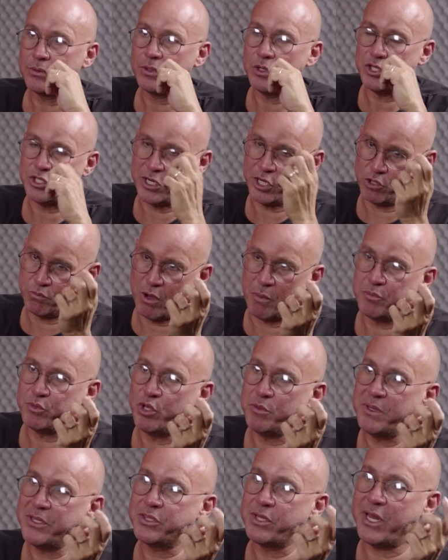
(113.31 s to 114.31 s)
Cheguei no BOP em
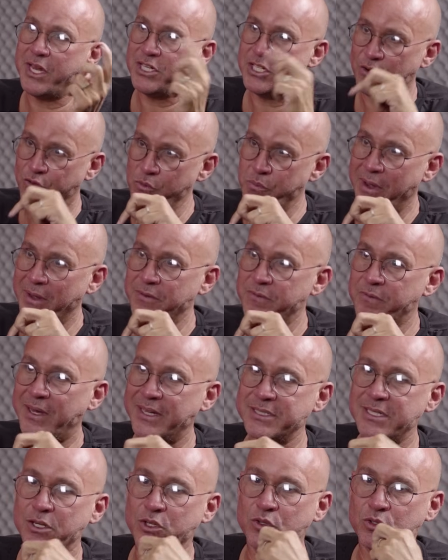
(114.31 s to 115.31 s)
2003, já fui parte
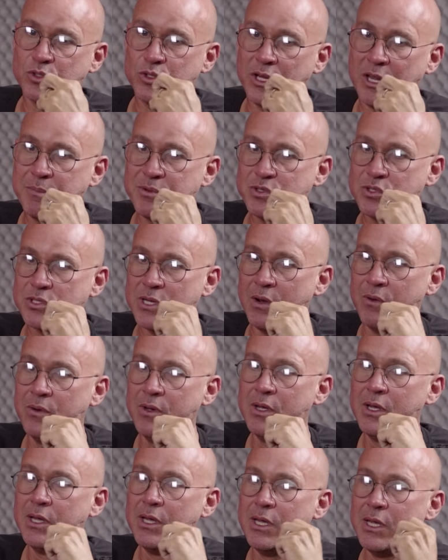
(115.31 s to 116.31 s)
da equipe de instrução.
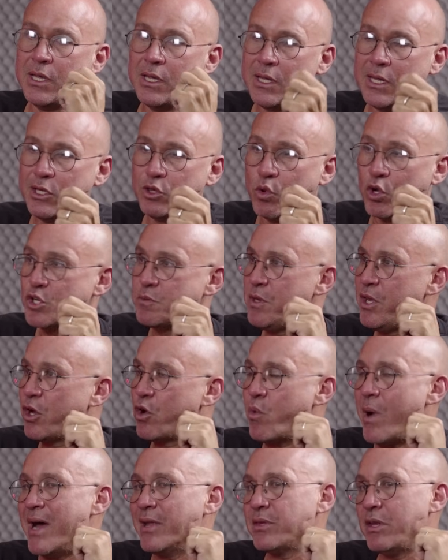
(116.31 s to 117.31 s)
Em
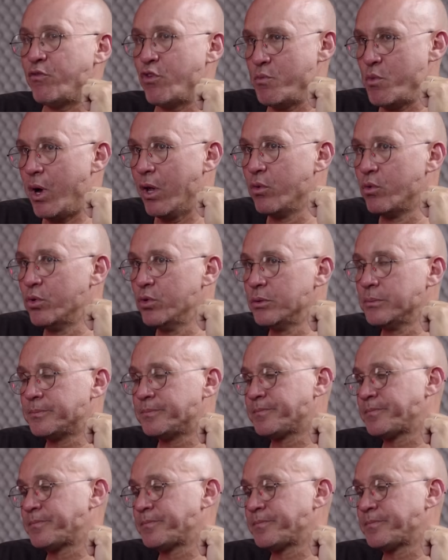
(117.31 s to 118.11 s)
2004 ele foi meu aluno.